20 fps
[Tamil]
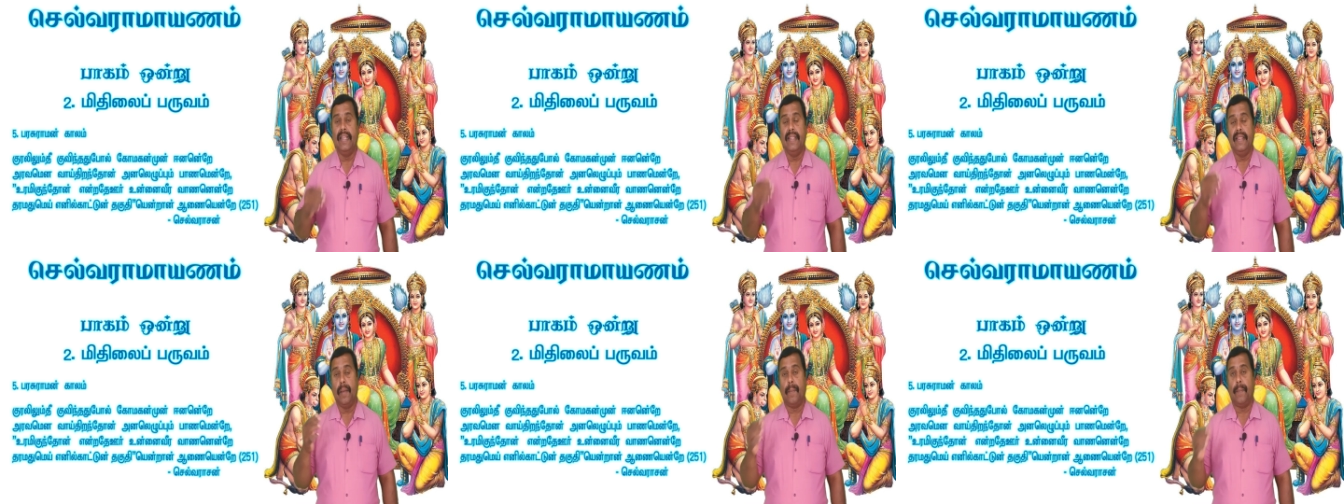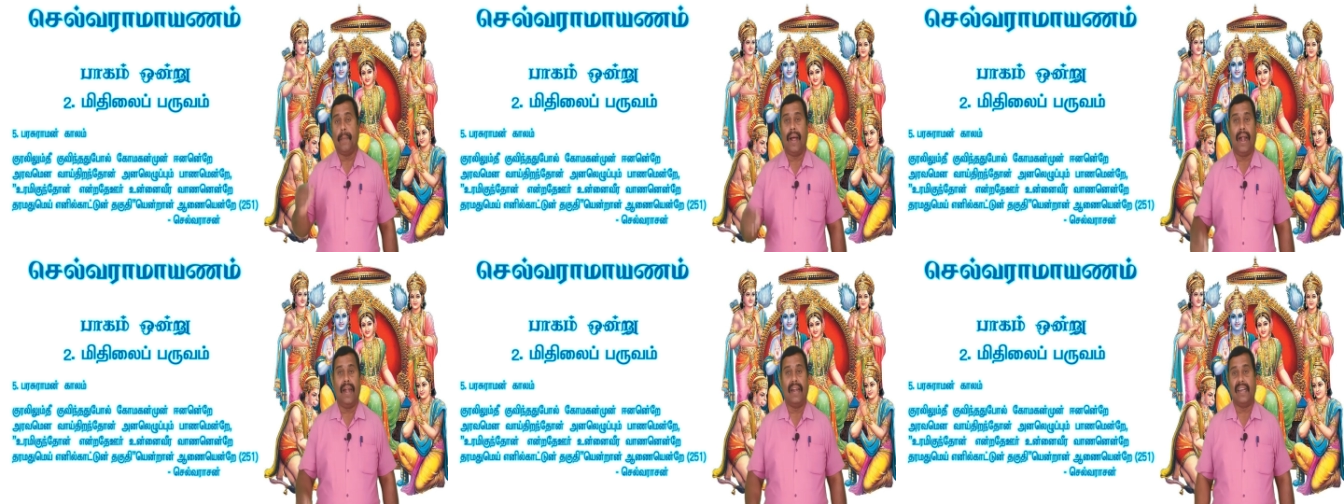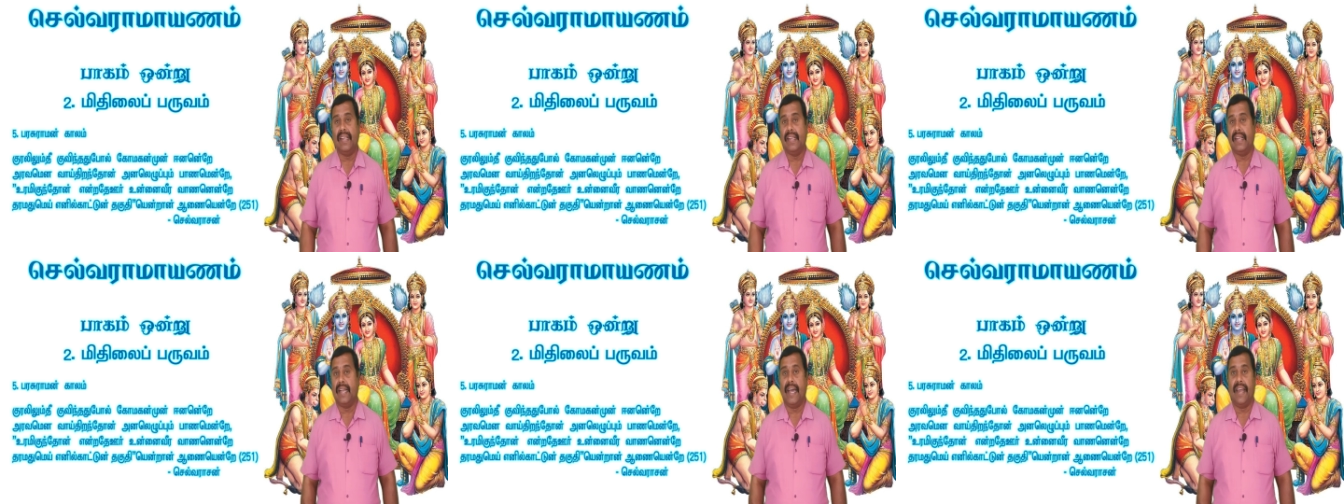இந்த
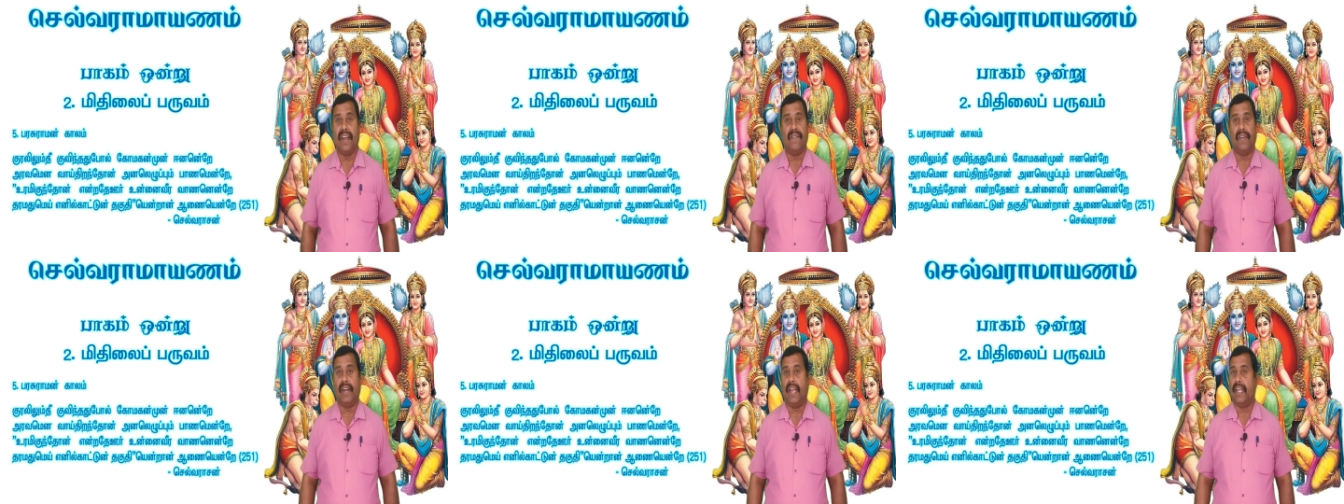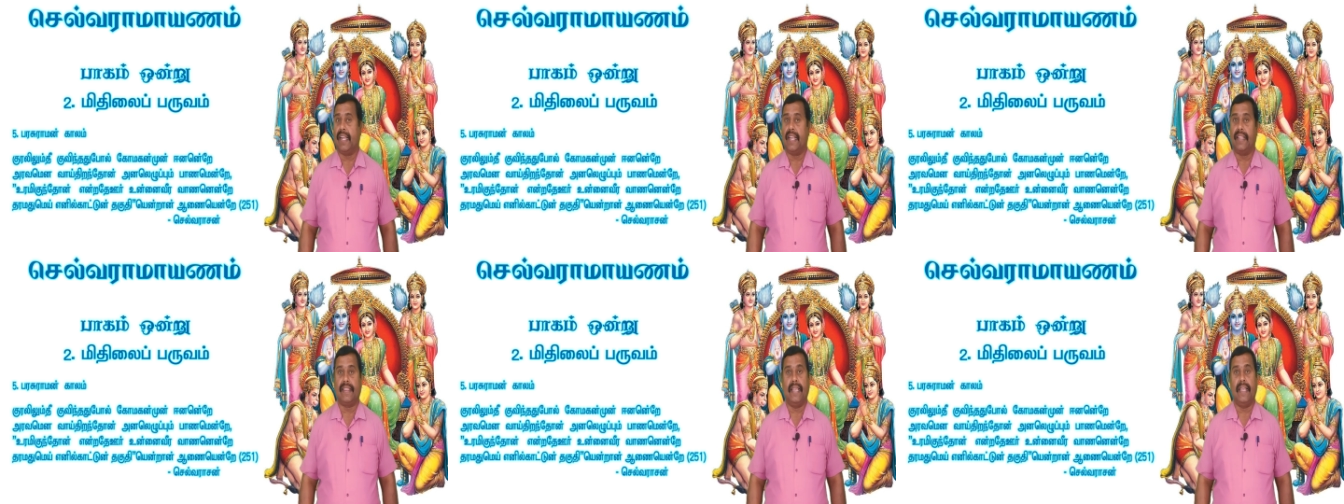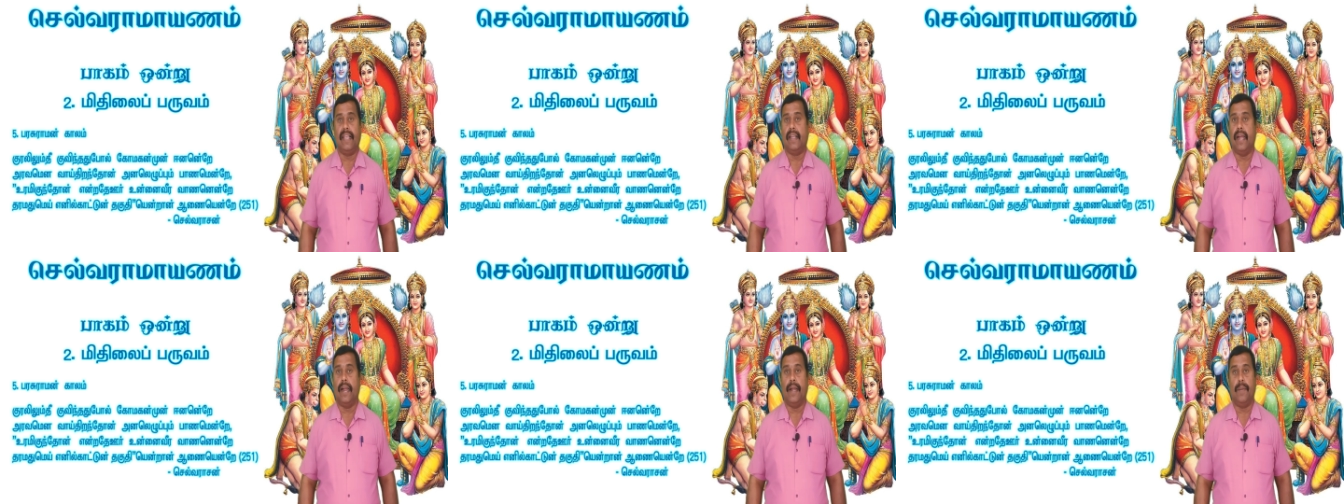பாடலுக்கான
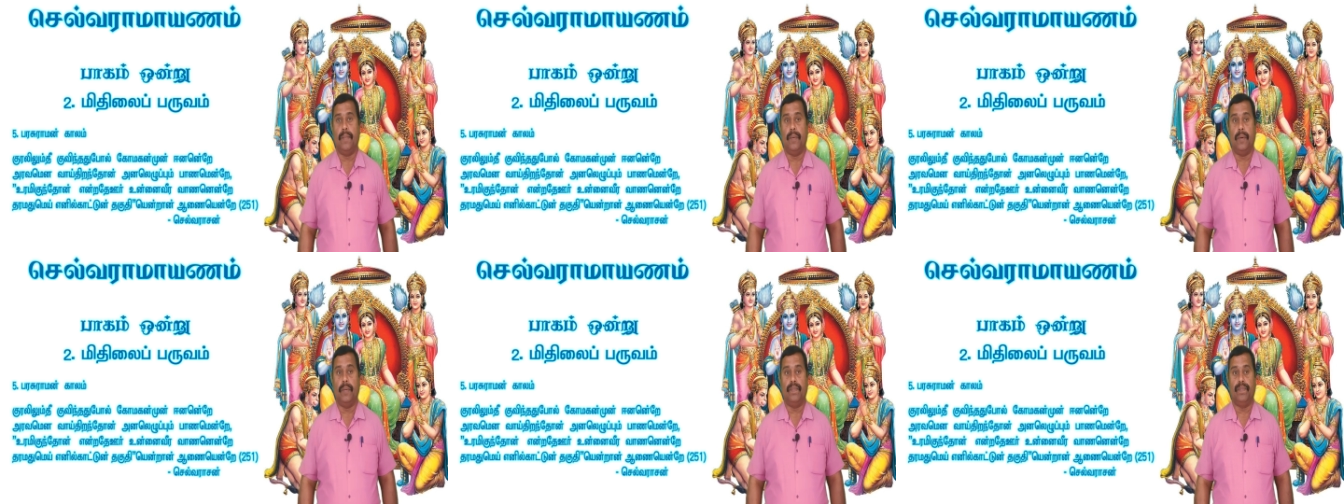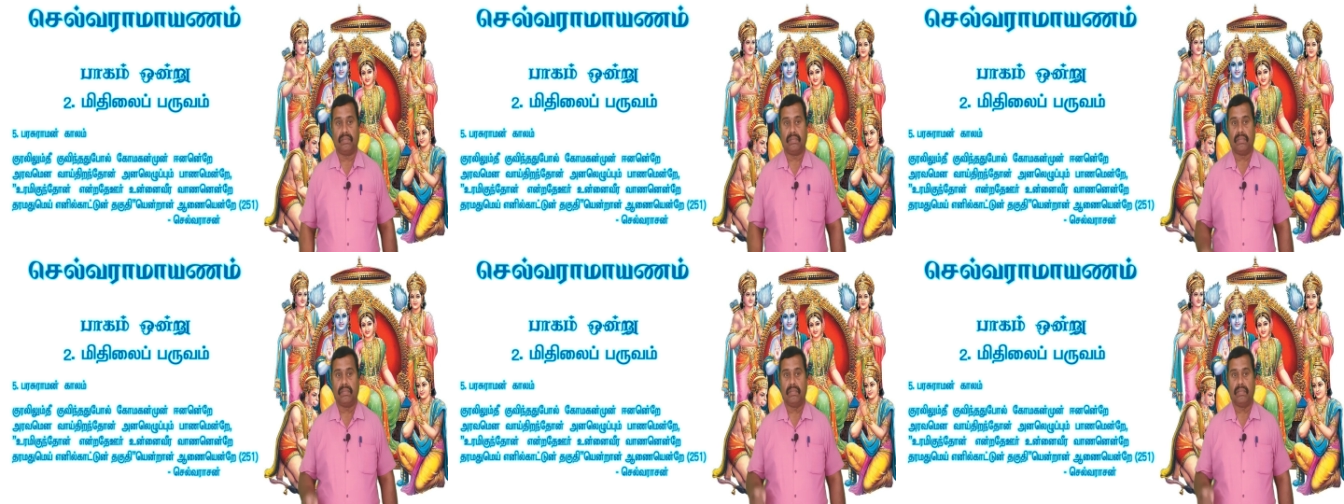விளக்கத்தை காண்போம்